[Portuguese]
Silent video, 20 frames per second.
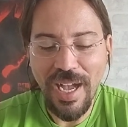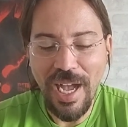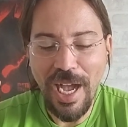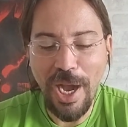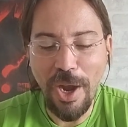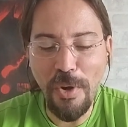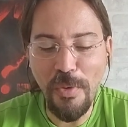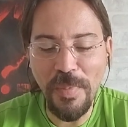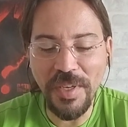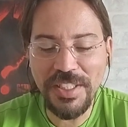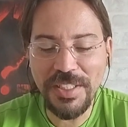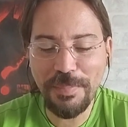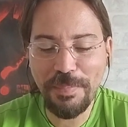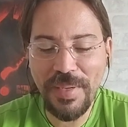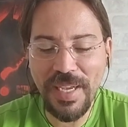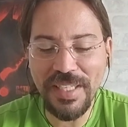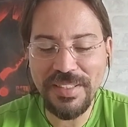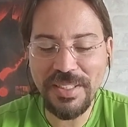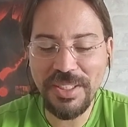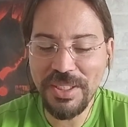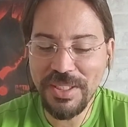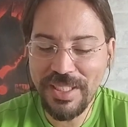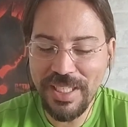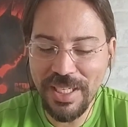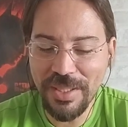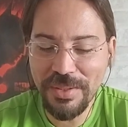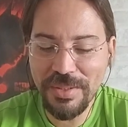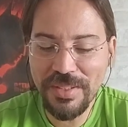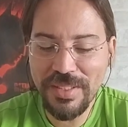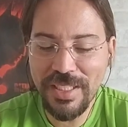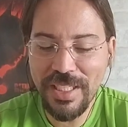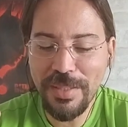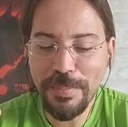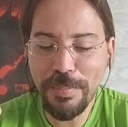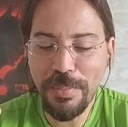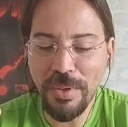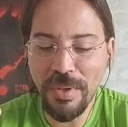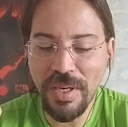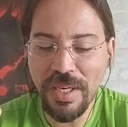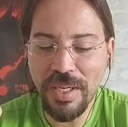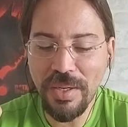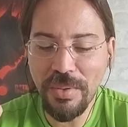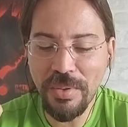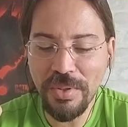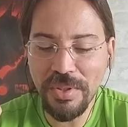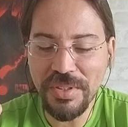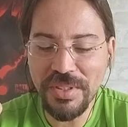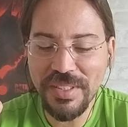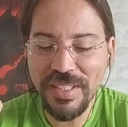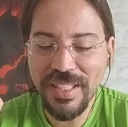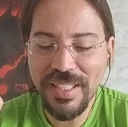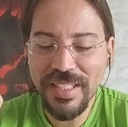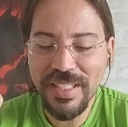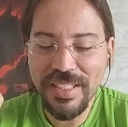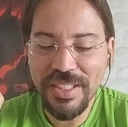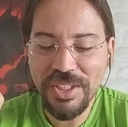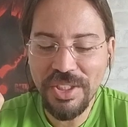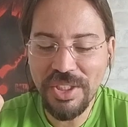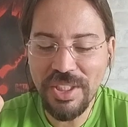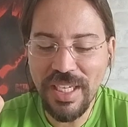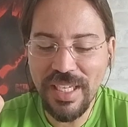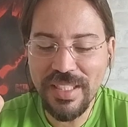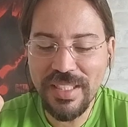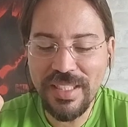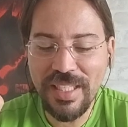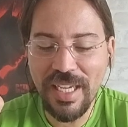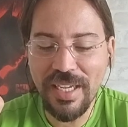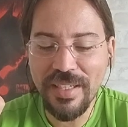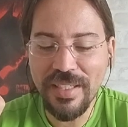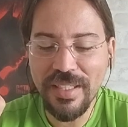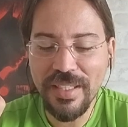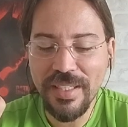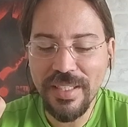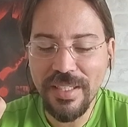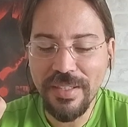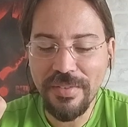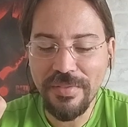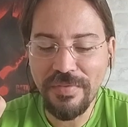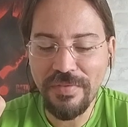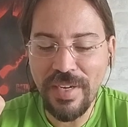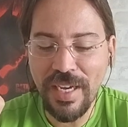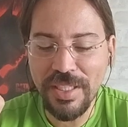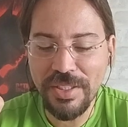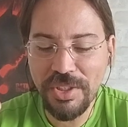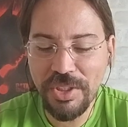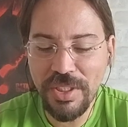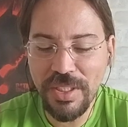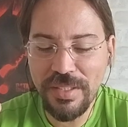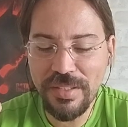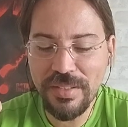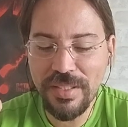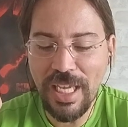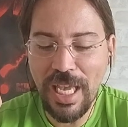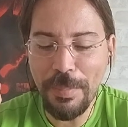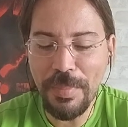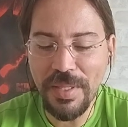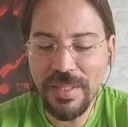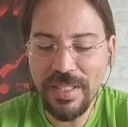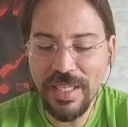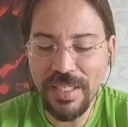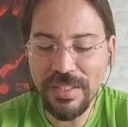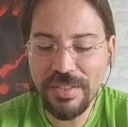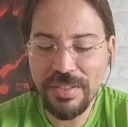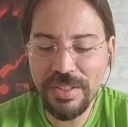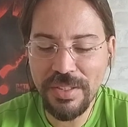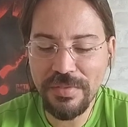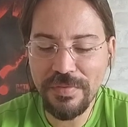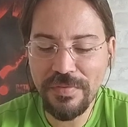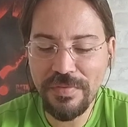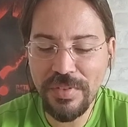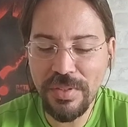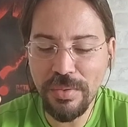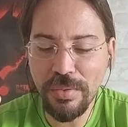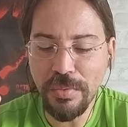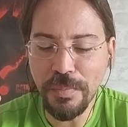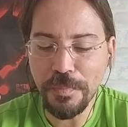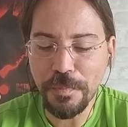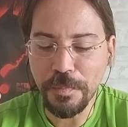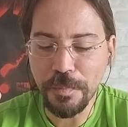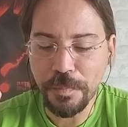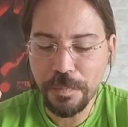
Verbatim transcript: alguma espécie de Deus, embora os Jatravartides, habitantes de Vil,